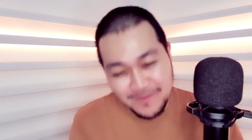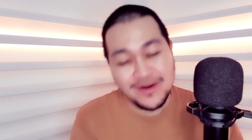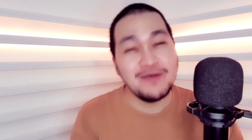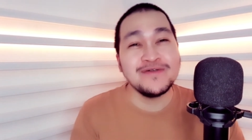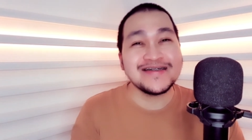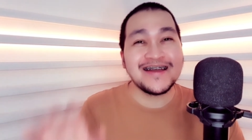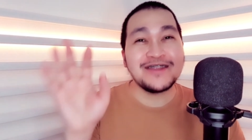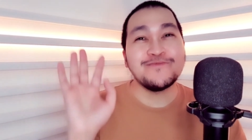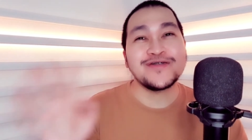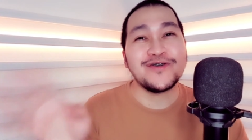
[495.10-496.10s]
Promise,
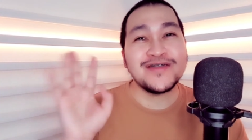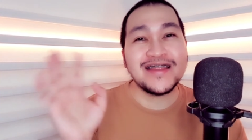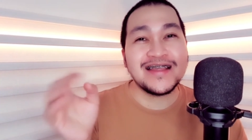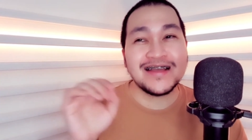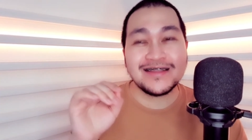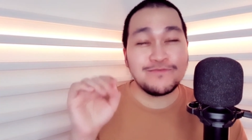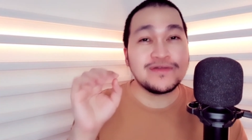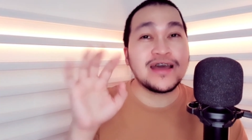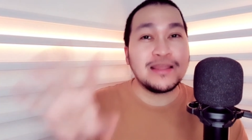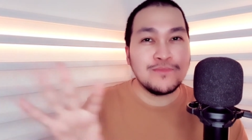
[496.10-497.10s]
nakalimutan ko na,
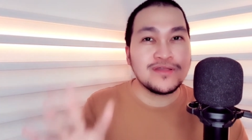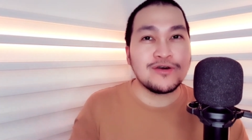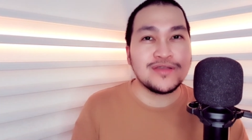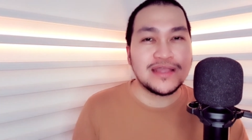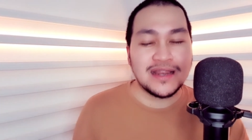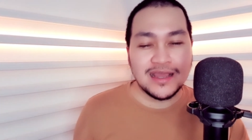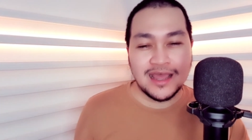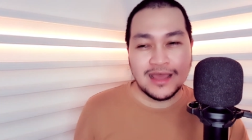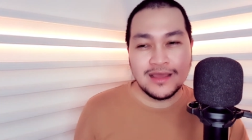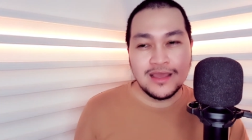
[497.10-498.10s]
nakalimutan ko na
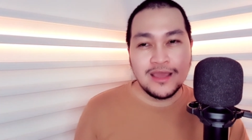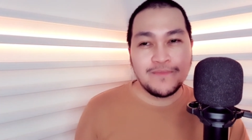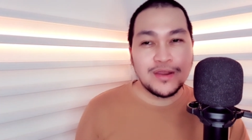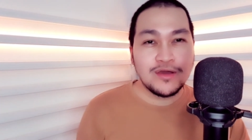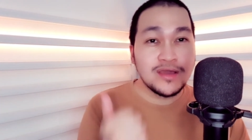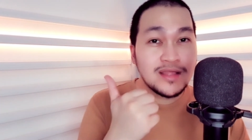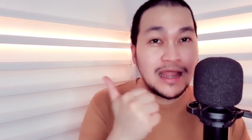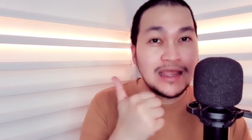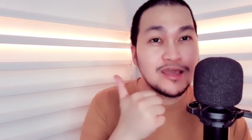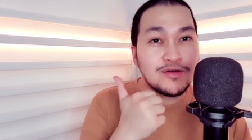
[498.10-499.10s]
talaga. Pero
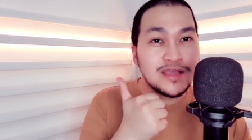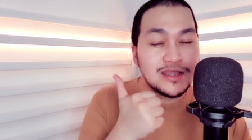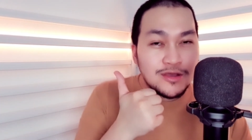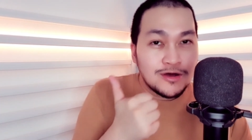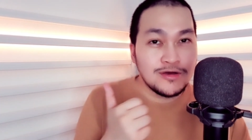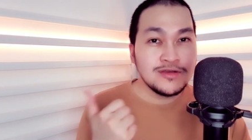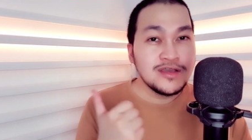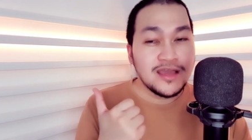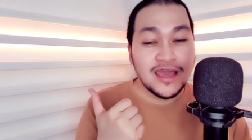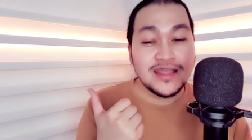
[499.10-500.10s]
ilalagay ko dito.
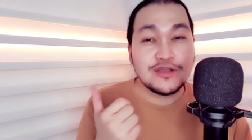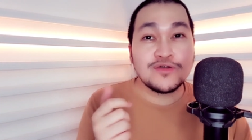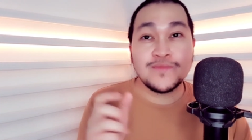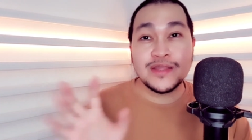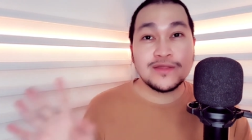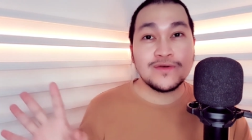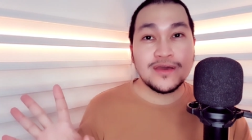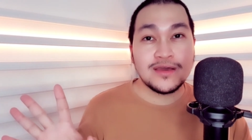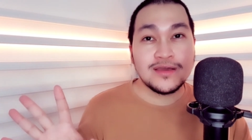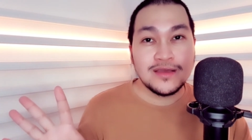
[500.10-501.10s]
I-edit ko naman to
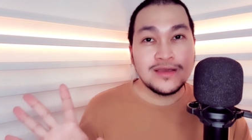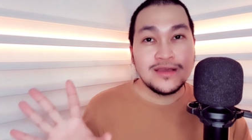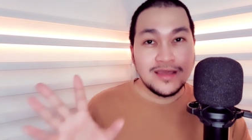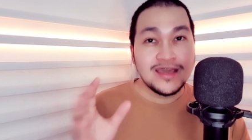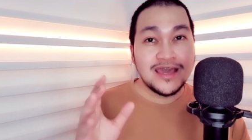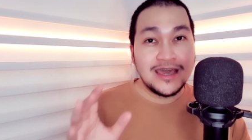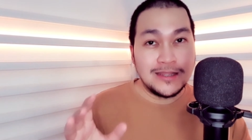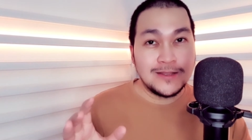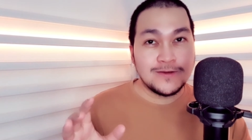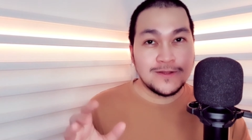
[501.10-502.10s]
eh.
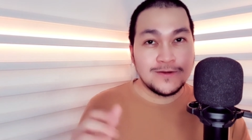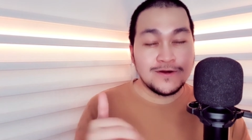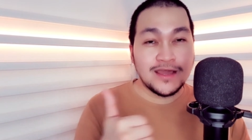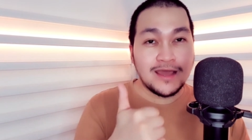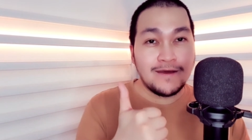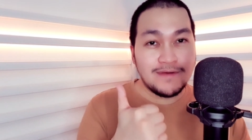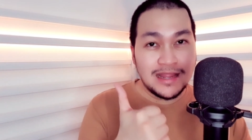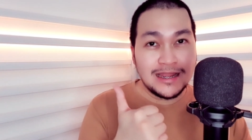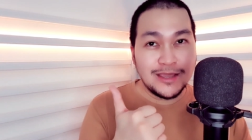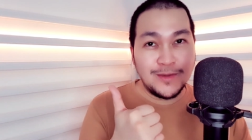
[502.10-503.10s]
I-edit ko to. Kaya
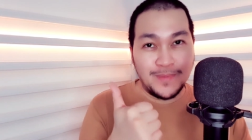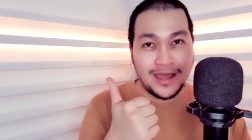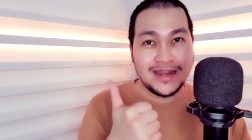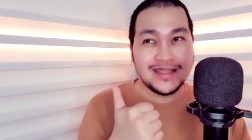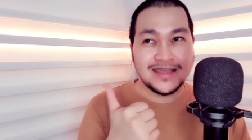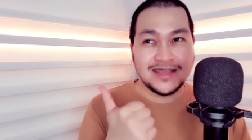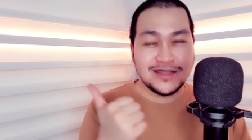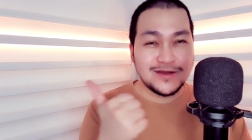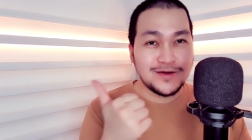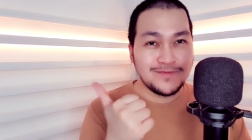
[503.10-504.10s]
lalagay ko yung pangalan niya
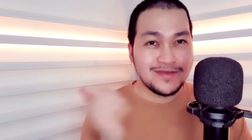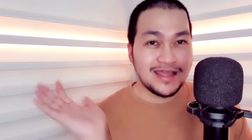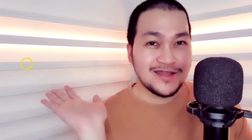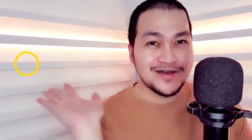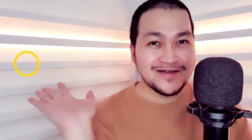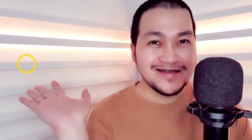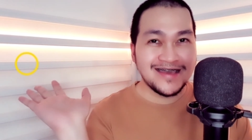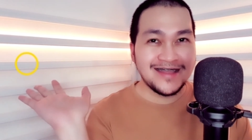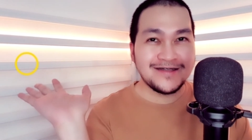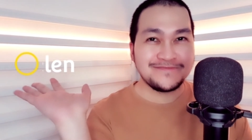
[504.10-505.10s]
dito. Ito,
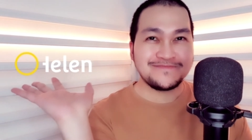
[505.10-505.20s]
yan.